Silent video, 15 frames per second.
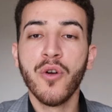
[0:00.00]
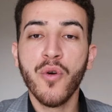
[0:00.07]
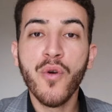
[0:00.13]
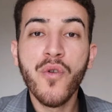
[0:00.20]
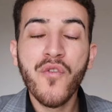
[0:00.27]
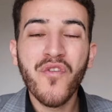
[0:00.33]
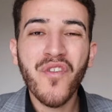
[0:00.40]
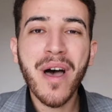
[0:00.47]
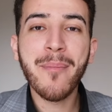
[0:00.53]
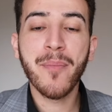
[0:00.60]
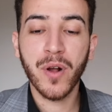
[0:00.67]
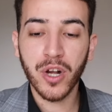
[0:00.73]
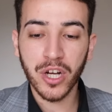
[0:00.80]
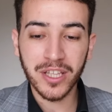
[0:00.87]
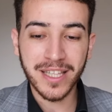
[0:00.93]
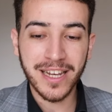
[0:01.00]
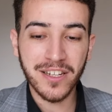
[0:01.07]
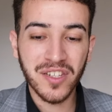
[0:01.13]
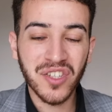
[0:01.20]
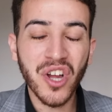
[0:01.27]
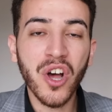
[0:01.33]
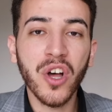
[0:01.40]
Une femme, quand elle
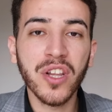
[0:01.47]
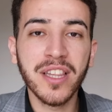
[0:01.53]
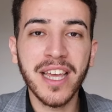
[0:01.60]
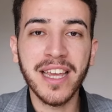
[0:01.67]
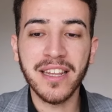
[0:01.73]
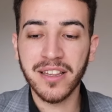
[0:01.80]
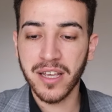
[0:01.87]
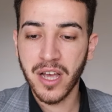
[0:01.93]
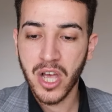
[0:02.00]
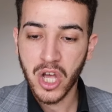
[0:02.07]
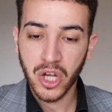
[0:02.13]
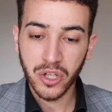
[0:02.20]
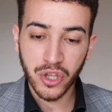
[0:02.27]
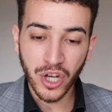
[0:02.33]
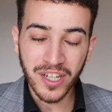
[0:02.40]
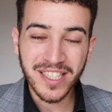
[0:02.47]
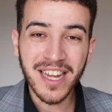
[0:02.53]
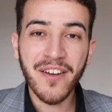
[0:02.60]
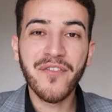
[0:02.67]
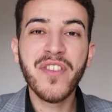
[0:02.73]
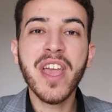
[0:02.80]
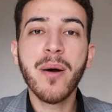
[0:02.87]
sort en date dans sa
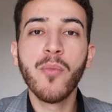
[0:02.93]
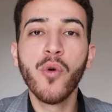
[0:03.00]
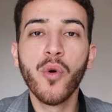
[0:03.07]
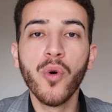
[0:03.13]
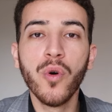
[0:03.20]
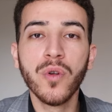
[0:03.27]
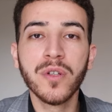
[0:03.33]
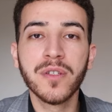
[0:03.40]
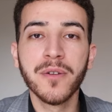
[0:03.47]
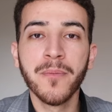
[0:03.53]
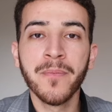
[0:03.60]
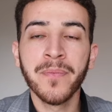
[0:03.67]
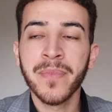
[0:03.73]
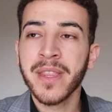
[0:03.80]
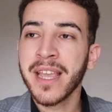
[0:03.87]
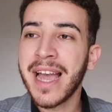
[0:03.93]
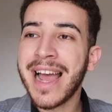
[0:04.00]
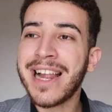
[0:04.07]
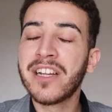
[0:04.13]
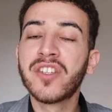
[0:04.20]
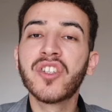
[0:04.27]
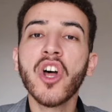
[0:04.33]
vie amoureuse,
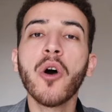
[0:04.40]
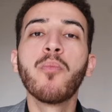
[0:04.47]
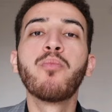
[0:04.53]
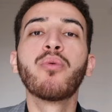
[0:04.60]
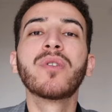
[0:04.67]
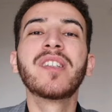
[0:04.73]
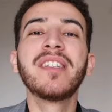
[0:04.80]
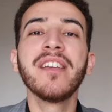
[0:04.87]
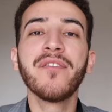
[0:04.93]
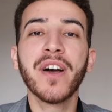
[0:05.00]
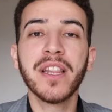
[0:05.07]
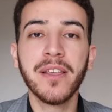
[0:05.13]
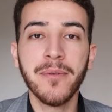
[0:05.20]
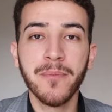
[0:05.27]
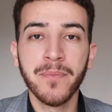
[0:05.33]
elle sort pour s'évader.